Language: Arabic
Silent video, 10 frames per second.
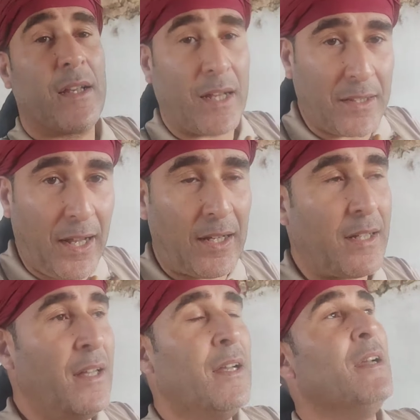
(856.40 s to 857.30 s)
كنضحك
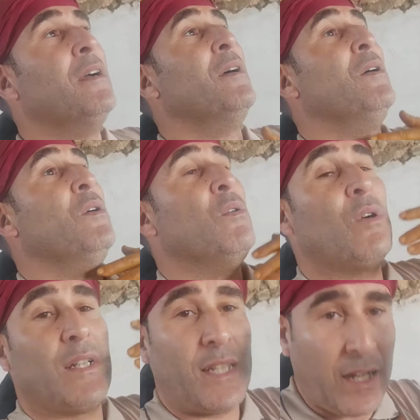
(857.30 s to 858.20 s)

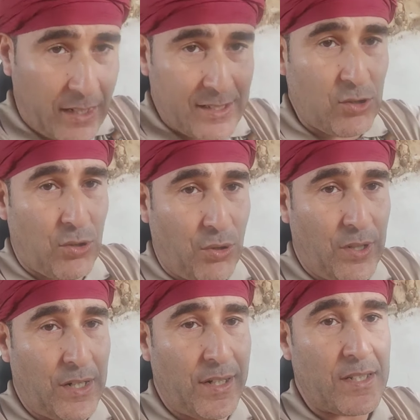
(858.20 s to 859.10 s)
كندخل السرور
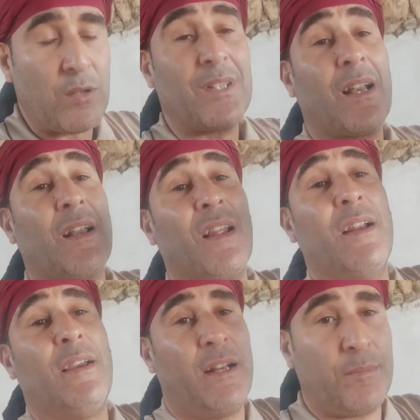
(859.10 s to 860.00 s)
على الناس وانا راه
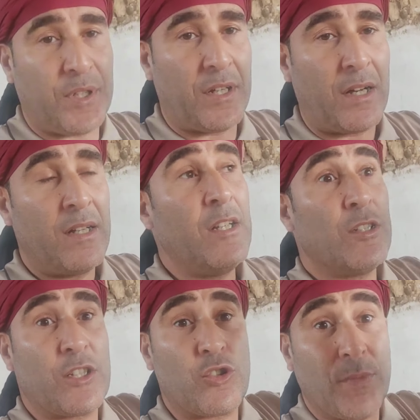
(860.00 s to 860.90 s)
الله العالم بيا
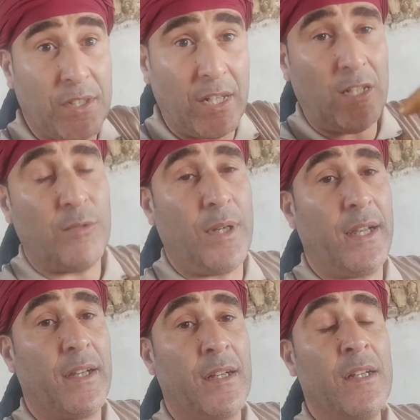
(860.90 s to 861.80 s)
تتوما دعوا
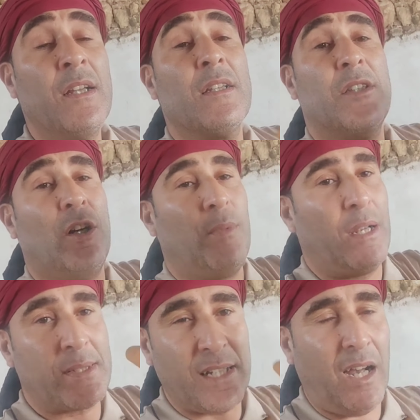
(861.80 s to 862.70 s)
معايا دعوا
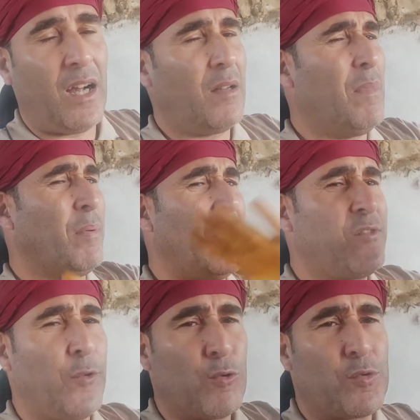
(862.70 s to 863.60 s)
معايا الصحة ما بغيت
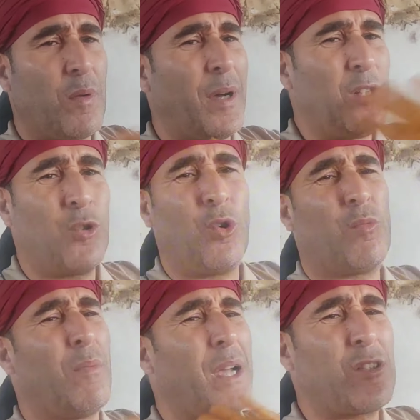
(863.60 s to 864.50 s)
فلوس ما بغيت ديور
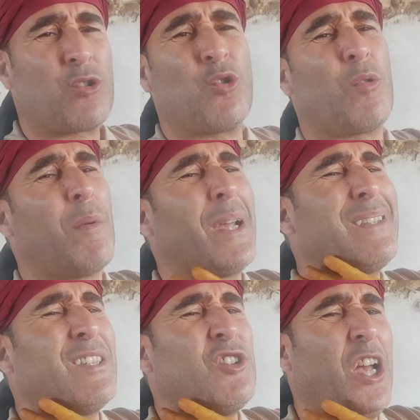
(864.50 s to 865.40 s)
ما بغيت قصور ما بغيت
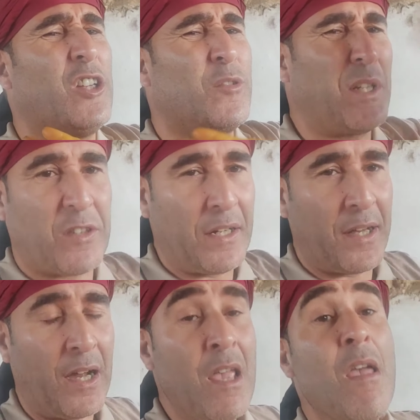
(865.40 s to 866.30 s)
حتى شي حاجة من
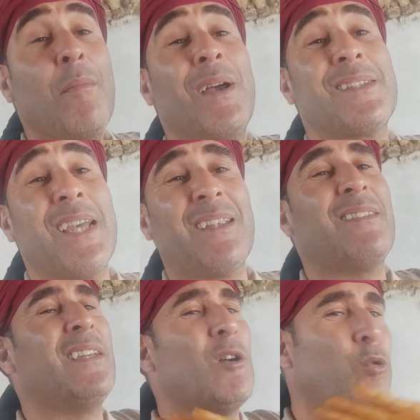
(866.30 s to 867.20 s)
الدنيا ما تاع
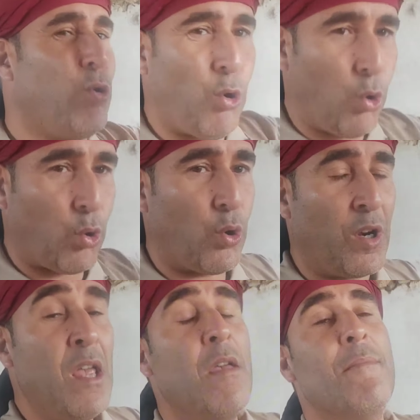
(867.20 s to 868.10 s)
الدنيا كله
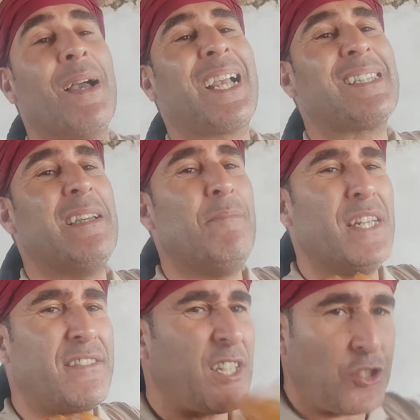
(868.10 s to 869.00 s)
غرور ما
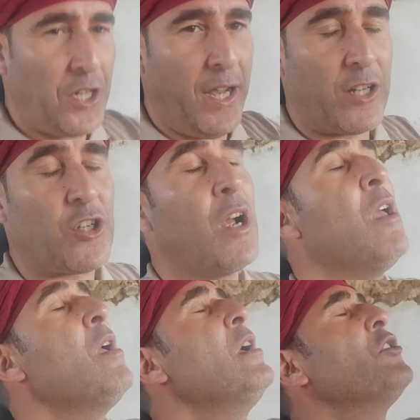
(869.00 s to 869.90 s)
كتهمني حتى شي حاجة
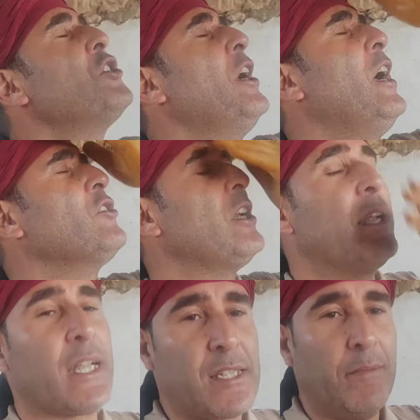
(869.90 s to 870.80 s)
شي حاجه اللي
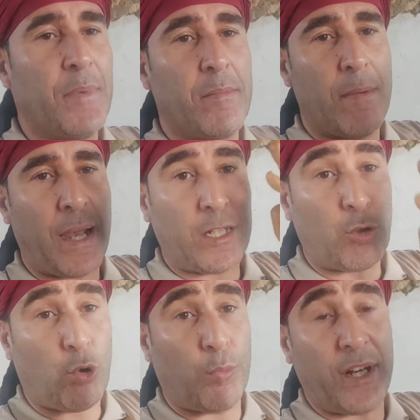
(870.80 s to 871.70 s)
كتهمني ما باغي
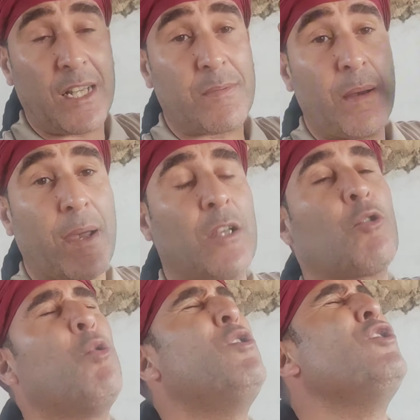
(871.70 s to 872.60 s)
طوموبيلات ما باغي
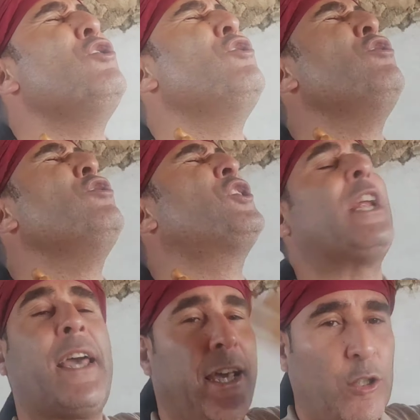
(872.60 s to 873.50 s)
كلشي
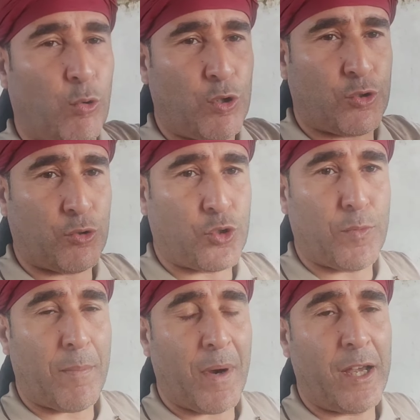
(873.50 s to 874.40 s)
الخير دوزتو
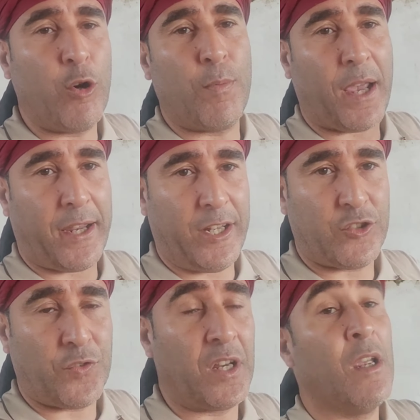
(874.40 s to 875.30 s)
انتم مالي هو باقي
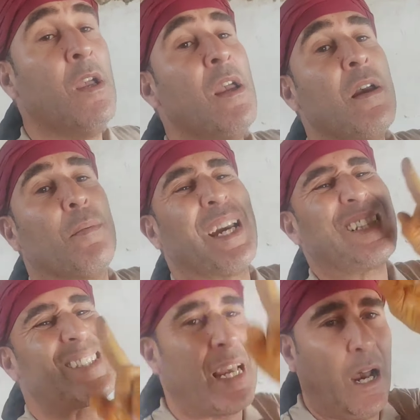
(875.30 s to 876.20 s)
عايش فيه بغيت
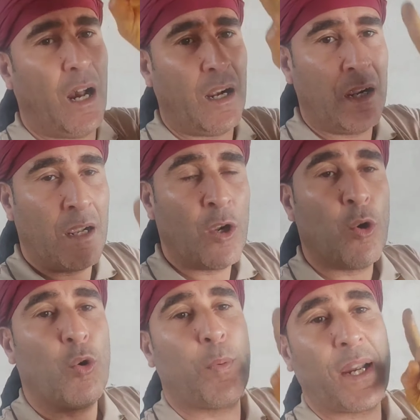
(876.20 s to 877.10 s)
الصحه
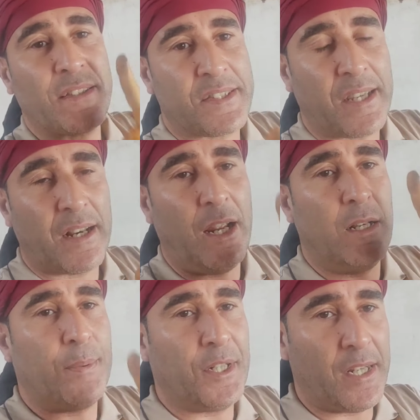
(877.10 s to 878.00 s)
وبغيت الصلاح
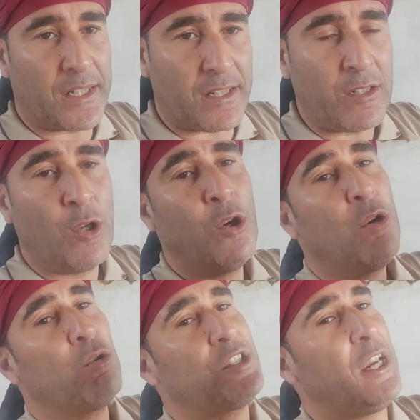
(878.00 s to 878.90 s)
لبنياتي
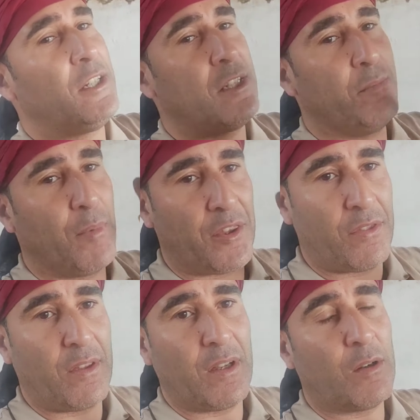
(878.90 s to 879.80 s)
وصحيح حتى المي
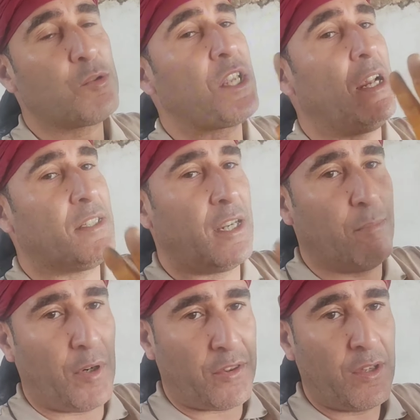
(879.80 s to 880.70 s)
وصح حتى
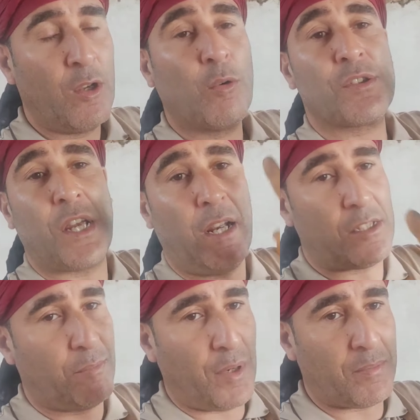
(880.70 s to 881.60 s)
المي وصحة
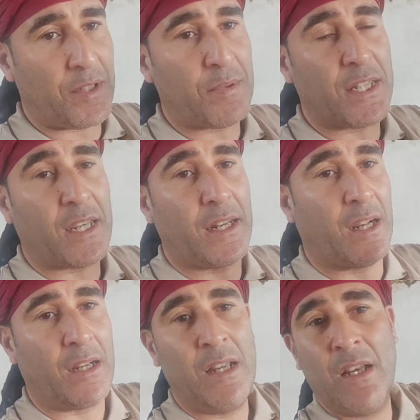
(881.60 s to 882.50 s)
امي
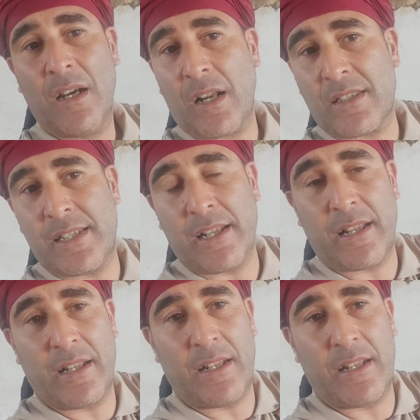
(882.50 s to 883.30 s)
مسكينه راه تسلت